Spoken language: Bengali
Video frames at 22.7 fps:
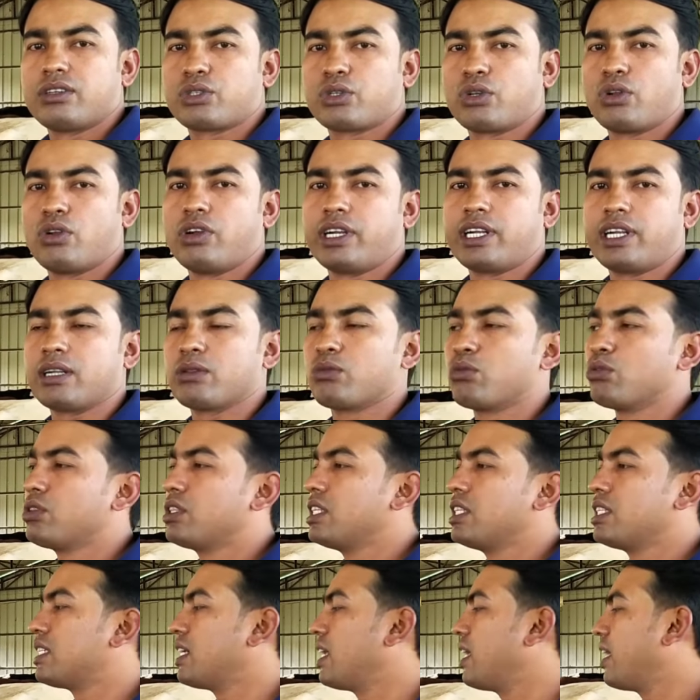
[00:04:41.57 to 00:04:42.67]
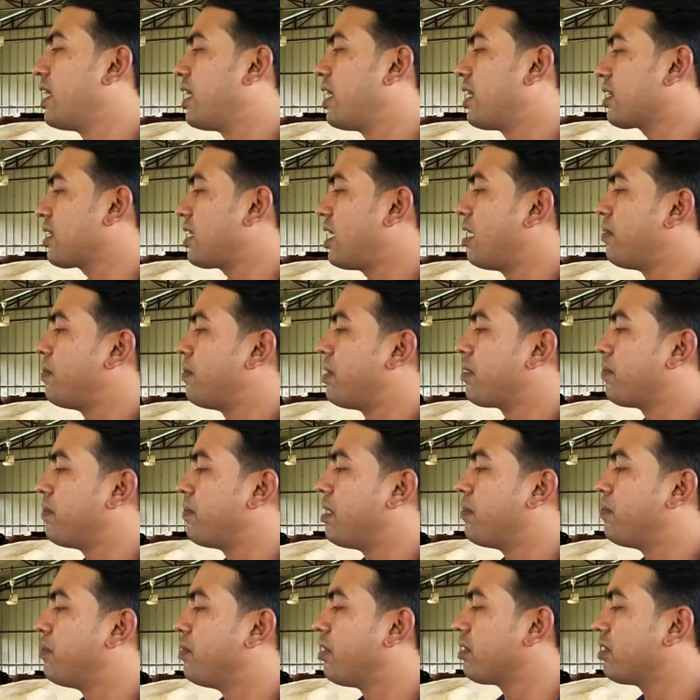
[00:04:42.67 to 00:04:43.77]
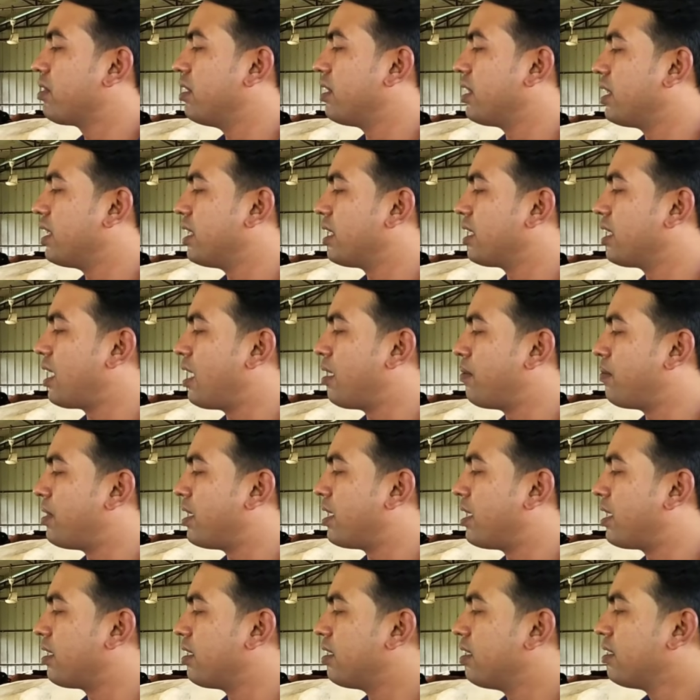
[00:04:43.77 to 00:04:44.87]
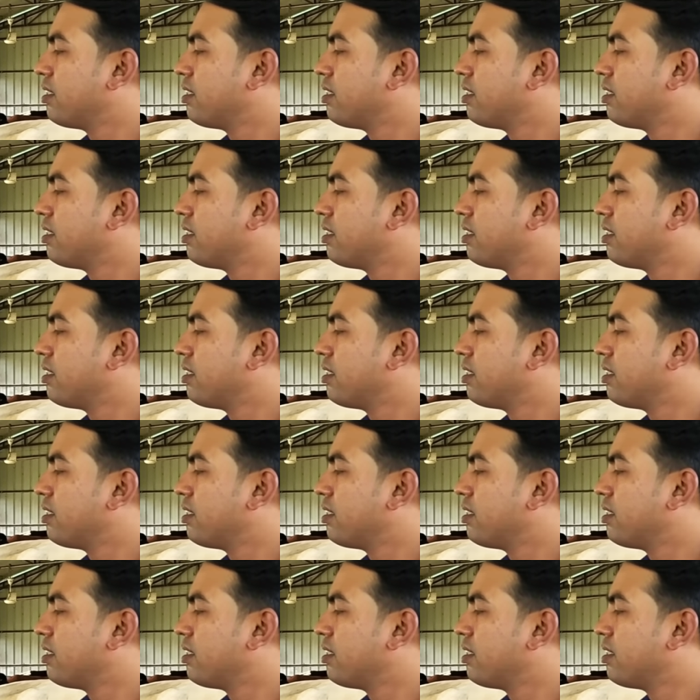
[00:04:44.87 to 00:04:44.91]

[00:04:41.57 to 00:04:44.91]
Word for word: ষোলো লিটার দুধ দিচ্ছে এর খাবার বাবদ এর আমার